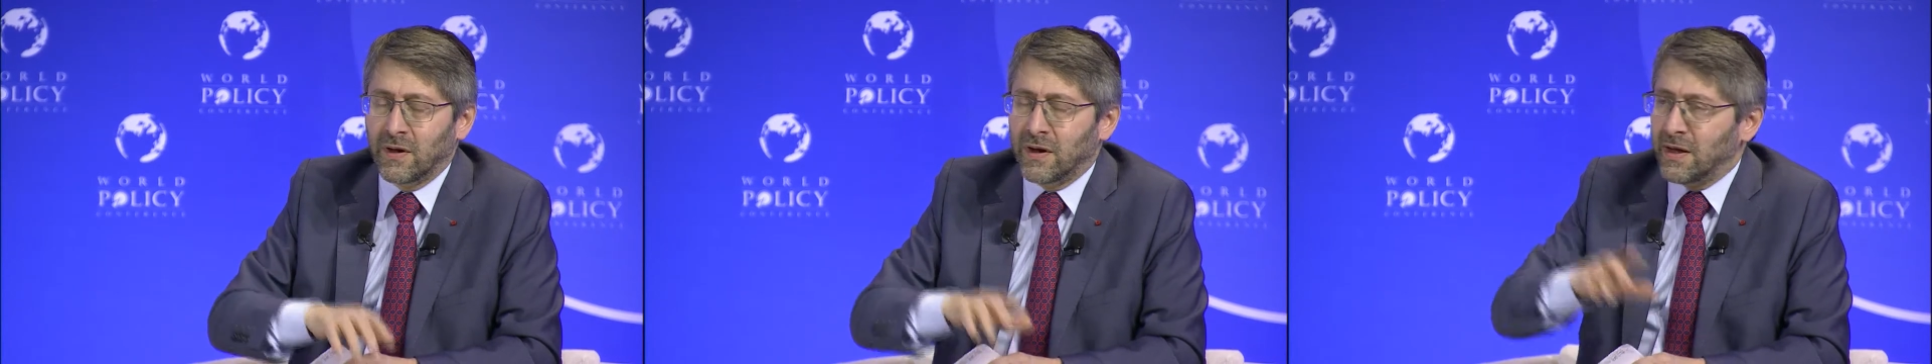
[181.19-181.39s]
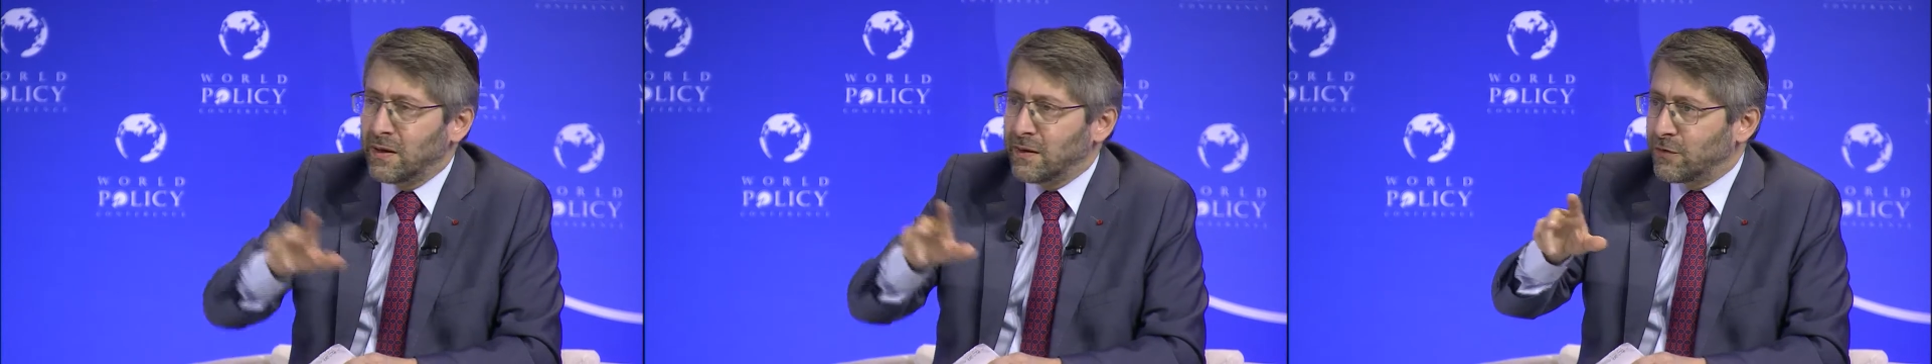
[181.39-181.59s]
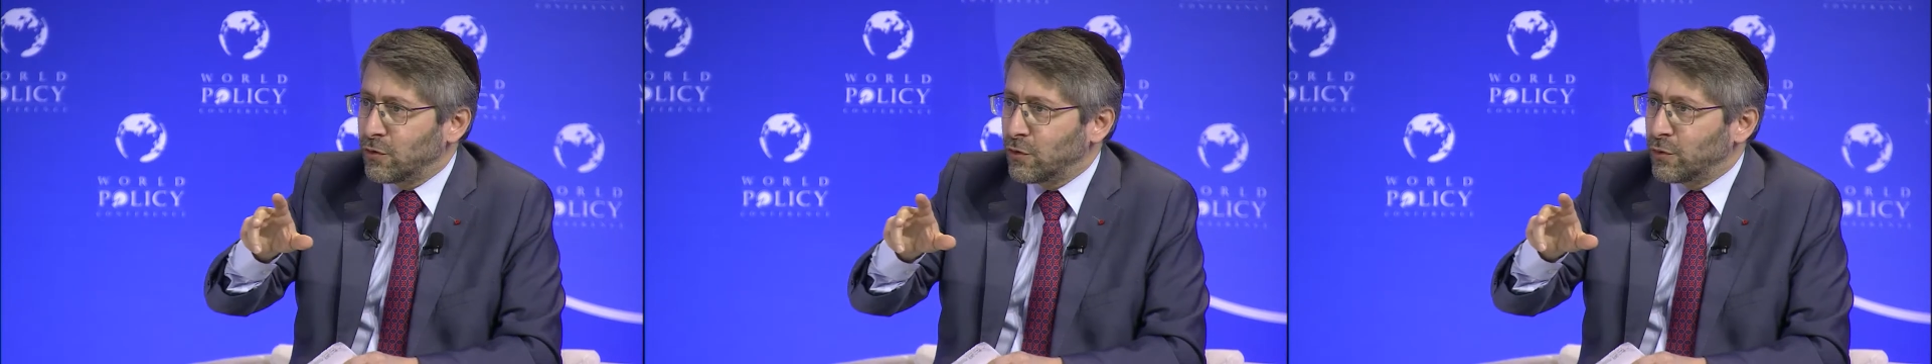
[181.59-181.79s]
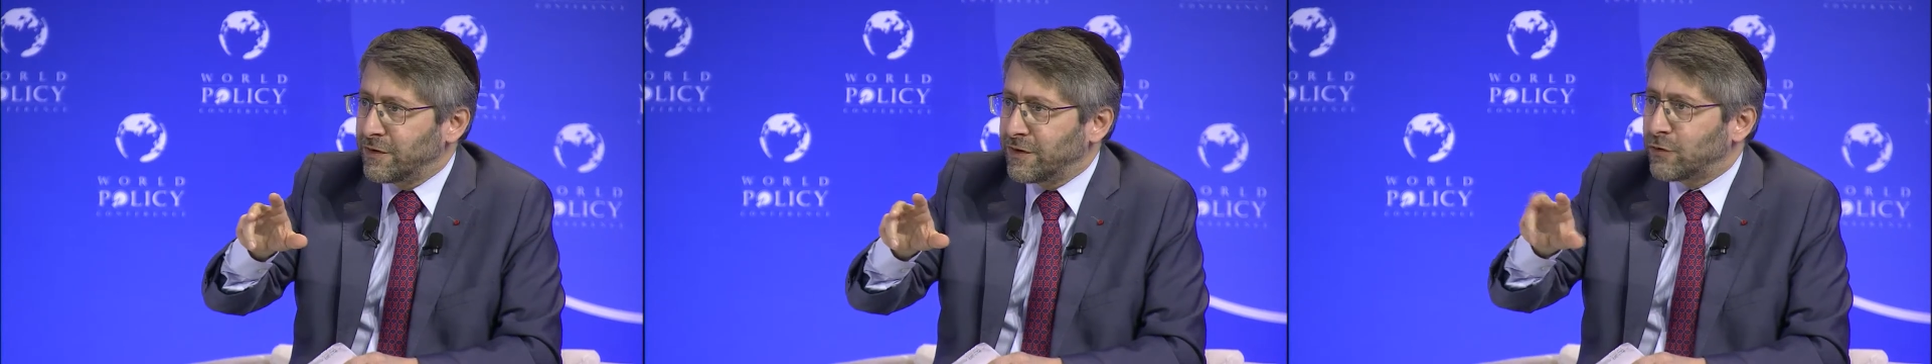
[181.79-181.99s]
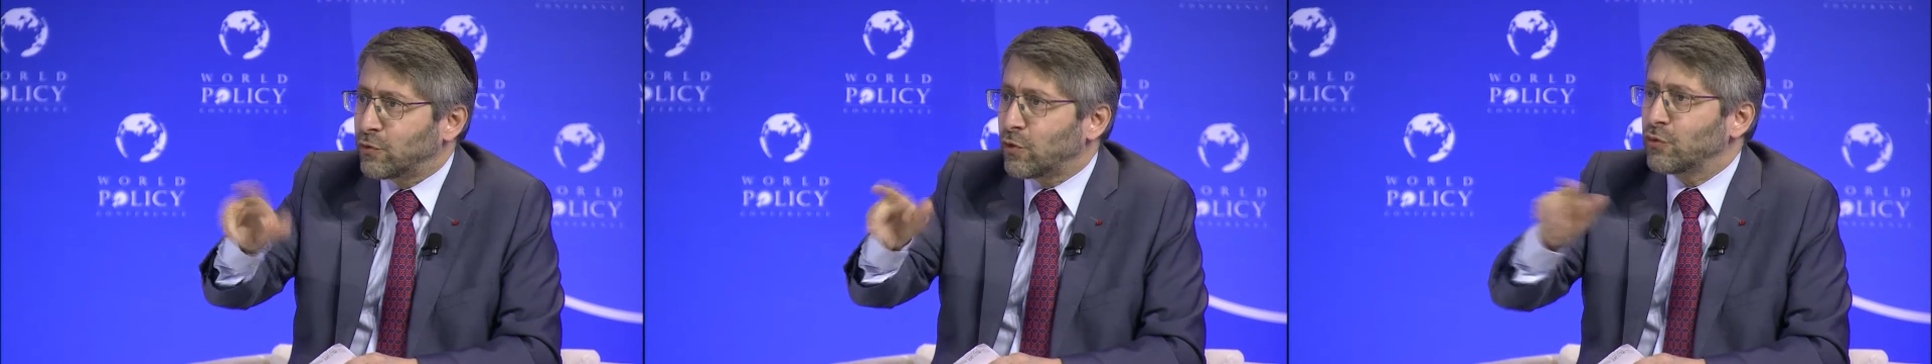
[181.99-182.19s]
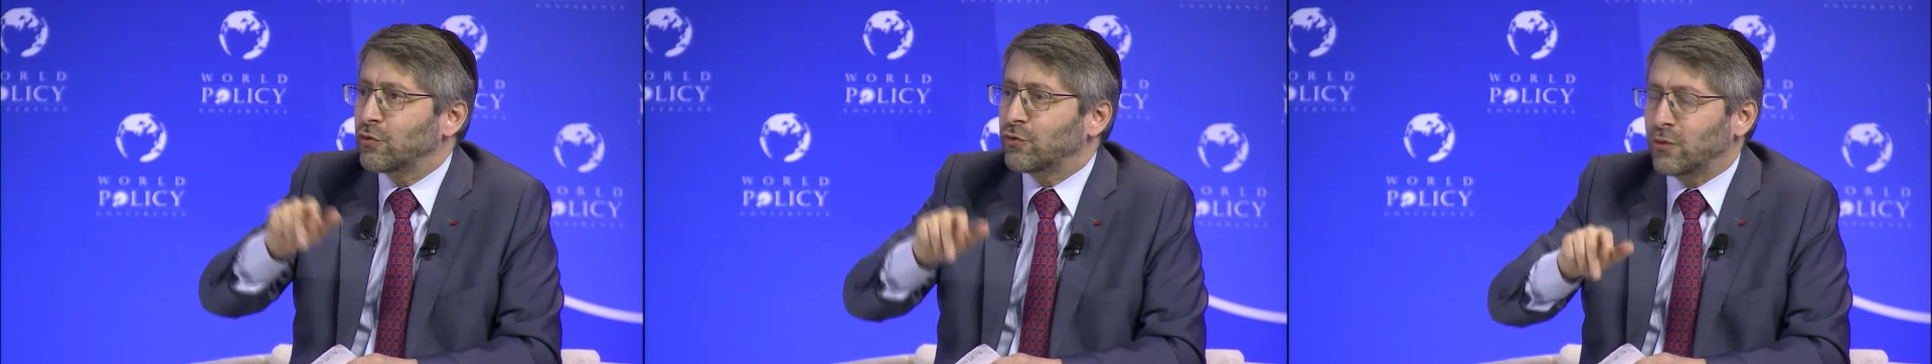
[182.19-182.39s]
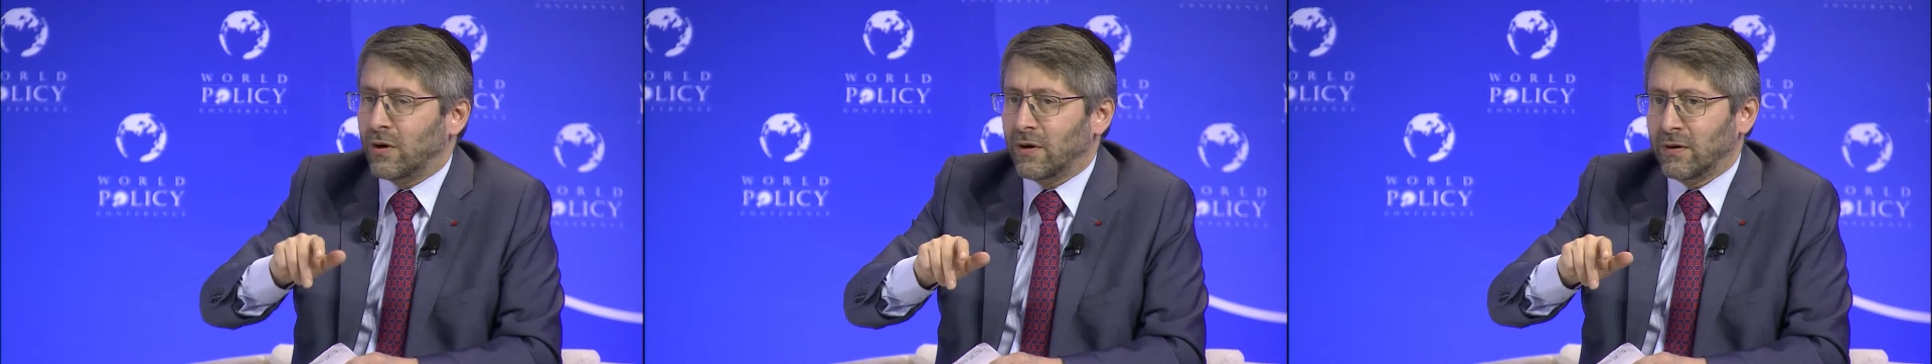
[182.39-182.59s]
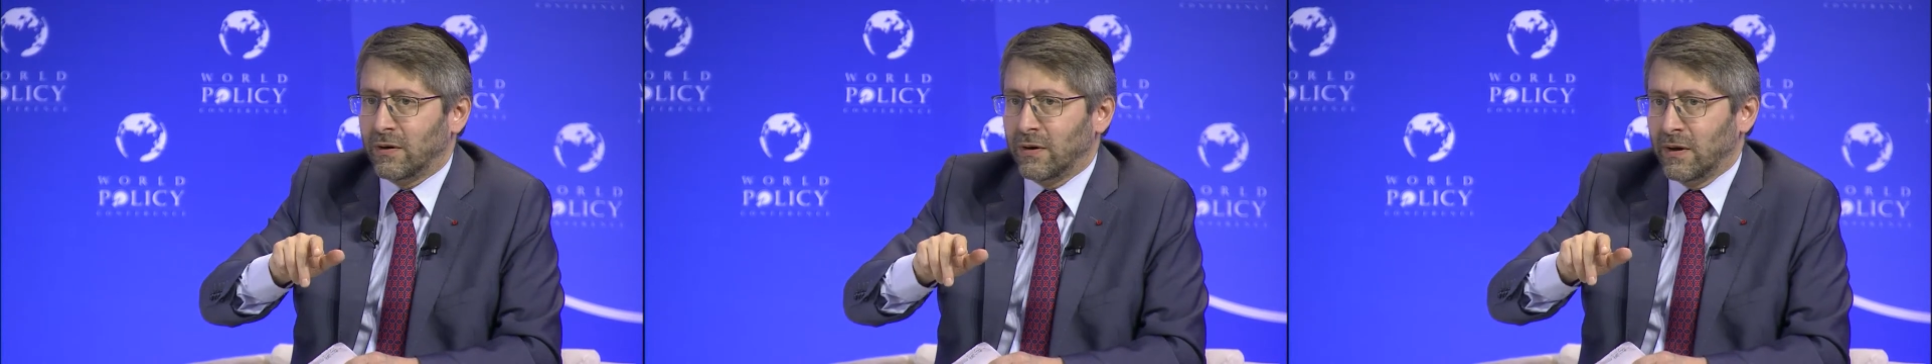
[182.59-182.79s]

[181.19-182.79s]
Et Dieu lui dit tourne-toi.